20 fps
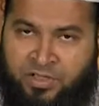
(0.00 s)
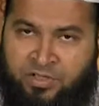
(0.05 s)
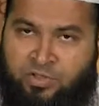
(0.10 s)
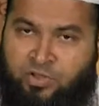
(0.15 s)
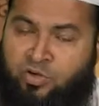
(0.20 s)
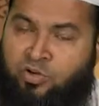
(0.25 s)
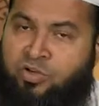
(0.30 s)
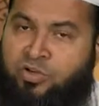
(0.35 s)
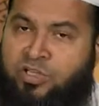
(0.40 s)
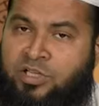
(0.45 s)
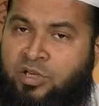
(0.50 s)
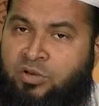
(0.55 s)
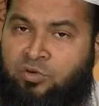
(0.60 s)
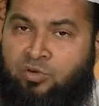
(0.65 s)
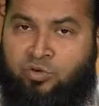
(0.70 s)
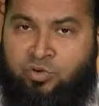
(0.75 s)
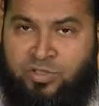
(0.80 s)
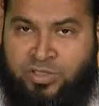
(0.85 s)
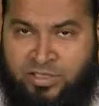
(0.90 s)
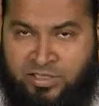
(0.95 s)
যখন কেউ
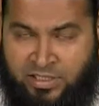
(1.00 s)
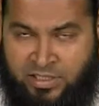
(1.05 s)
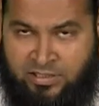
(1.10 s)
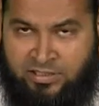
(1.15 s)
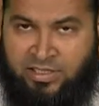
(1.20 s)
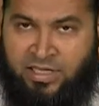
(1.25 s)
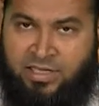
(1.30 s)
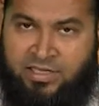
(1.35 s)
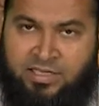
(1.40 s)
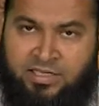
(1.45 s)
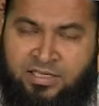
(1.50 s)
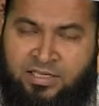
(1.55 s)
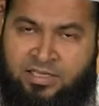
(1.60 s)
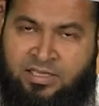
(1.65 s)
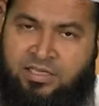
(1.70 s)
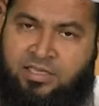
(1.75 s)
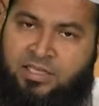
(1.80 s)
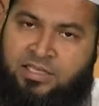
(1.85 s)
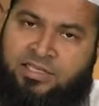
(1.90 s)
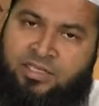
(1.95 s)
রোজাদার থাকি
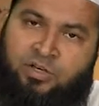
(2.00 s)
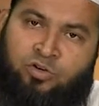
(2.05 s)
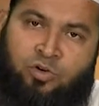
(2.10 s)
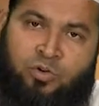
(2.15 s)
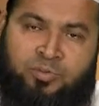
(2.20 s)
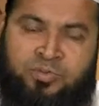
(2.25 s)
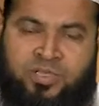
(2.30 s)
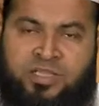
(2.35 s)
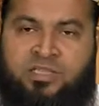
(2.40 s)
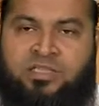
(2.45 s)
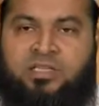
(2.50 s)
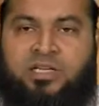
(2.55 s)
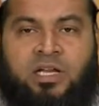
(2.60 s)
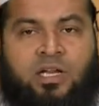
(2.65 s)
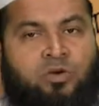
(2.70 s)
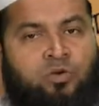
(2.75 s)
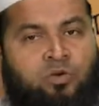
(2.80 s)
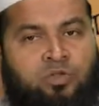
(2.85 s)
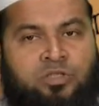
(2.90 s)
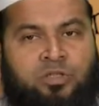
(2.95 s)
এটা রমজান
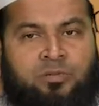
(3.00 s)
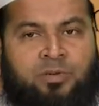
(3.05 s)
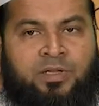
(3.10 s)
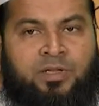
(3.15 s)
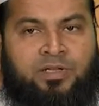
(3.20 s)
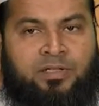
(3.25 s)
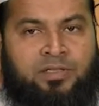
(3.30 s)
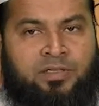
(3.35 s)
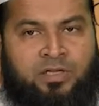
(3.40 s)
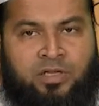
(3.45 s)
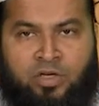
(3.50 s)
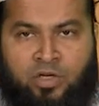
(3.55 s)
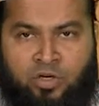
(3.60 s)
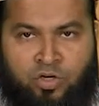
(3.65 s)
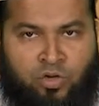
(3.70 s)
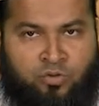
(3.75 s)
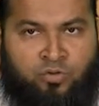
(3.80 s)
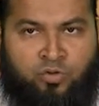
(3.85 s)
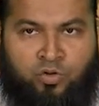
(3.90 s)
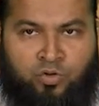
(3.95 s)
ছাড়াও হতে পারে
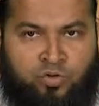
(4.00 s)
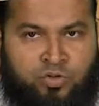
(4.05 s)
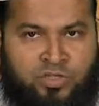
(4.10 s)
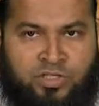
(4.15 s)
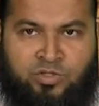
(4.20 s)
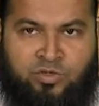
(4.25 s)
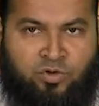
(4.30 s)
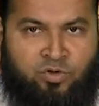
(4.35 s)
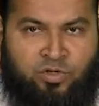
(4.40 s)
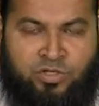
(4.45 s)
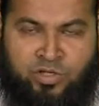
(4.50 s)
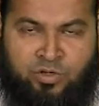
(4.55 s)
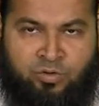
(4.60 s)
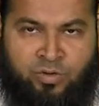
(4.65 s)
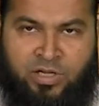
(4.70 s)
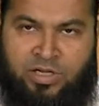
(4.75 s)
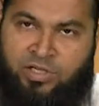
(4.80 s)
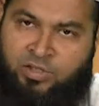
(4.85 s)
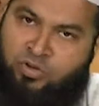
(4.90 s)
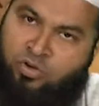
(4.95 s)
নফল রোজা যখন কেউ
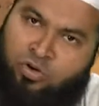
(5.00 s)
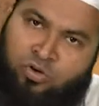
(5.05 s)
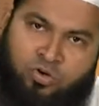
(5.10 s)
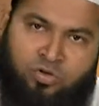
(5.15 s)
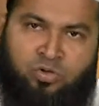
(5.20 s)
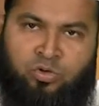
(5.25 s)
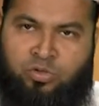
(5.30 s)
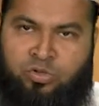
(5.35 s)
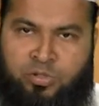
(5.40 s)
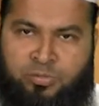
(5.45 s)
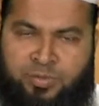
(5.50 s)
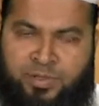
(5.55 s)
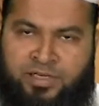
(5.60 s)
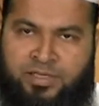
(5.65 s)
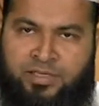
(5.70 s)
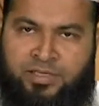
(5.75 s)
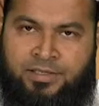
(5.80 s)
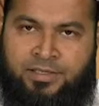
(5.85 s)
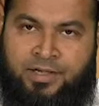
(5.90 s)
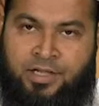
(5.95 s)
রাখে তখনও হতে পারে
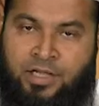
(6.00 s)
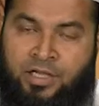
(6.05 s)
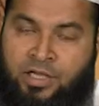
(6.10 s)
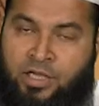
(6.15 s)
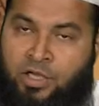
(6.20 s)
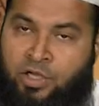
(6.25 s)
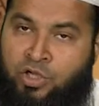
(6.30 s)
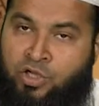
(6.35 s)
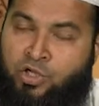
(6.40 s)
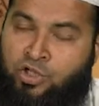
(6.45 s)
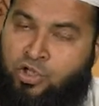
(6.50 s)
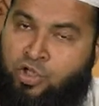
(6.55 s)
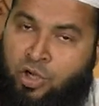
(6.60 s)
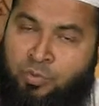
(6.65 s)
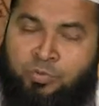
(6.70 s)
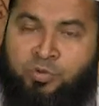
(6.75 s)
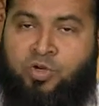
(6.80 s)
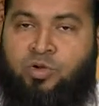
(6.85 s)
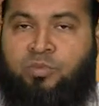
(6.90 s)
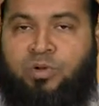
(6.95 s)
সব
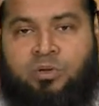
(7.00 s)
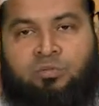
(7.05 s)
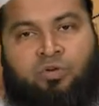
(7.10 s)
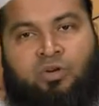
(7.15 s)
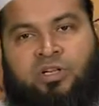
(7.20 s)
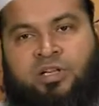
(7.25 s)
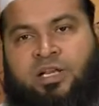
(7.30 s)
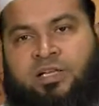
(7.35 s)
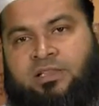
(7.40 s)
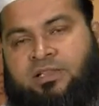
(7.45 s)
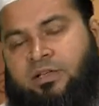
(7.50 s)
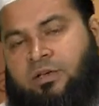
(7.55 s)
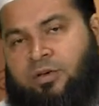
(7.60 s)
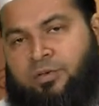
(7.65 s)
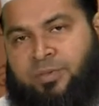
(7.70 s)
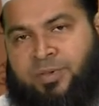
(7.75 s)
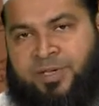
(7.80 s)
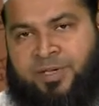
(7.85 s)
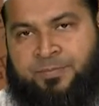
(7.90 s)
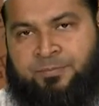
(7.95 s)
সময় মনে রাখতে
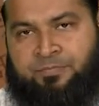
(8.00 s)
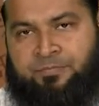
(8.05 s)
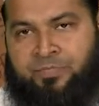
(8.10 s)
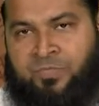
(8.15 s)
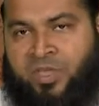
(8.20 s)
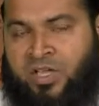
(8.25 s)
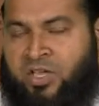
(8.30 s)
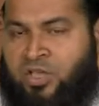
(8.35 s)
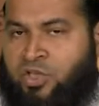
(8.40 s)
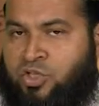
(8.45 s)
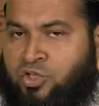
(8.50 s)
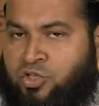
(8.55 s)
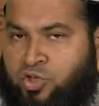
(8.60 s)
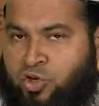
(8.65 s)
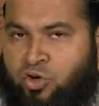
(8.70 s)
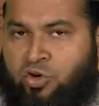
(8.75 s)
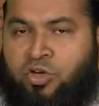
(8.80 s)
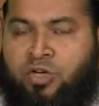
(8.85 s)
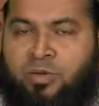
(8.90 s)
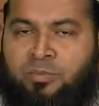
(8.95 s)
হবে
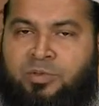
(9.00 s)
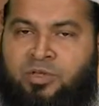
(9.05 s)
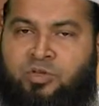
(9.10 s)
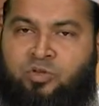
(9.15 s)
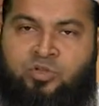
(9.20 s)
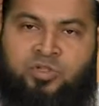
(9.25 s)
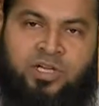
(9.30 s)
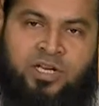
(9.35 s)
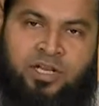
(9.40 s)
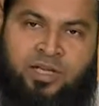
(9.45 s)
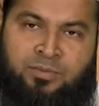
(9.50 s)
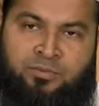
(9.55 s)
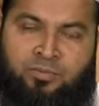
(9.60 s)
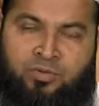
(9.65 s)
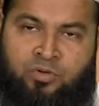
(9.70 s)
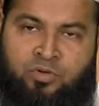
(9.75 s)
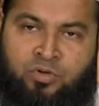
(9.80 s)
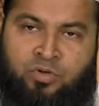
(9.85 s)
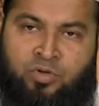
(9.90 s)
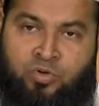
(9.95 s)
যখন আমি রোজা
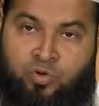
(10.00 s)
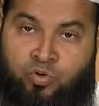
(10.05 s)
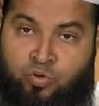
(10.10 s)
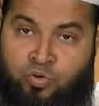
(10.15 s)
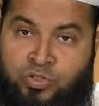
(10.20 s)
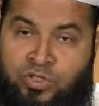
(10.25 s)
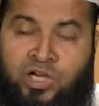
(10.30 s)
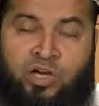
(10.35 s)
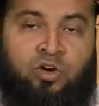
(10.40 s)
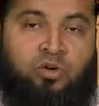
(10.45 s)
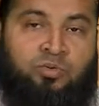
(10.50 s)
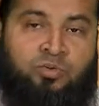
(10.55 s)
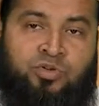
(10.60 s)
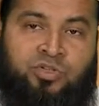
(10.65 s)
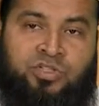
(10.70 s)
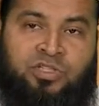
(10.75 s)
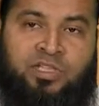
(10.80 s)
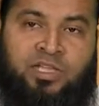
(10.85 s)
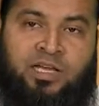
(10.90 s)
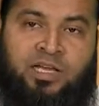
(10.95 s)
রাখবো রোজা
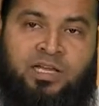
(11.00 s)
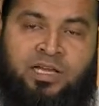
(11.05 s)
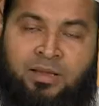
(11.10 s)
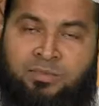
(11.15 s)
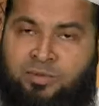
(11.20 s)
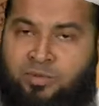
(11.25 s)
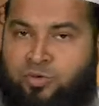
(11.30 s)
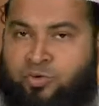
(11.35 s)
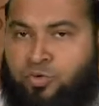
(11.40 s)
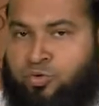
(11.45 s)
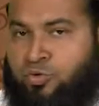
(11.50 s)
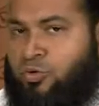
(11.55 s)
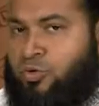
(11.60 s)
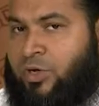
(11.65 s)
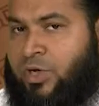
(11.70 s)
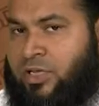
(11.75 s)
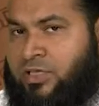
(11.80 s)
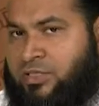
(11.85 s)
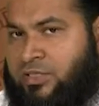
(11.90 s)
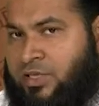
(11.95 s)
অবস্থায় আমি দুটো
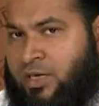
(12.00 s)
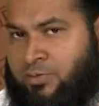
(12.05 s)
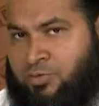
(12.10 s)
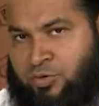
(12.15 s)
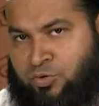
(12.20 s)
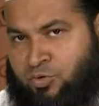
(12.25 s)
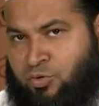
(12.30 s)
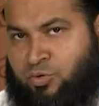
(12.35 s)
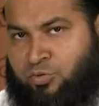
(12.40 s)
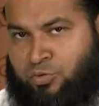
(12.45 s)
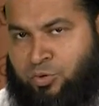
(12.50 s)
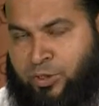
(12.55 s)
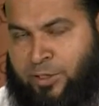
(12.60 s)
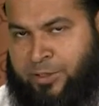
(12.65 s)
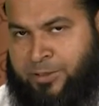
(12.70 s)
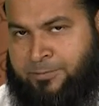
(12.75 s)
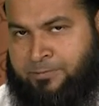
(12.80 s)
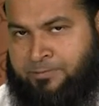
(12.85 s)
কাজ আমি করব না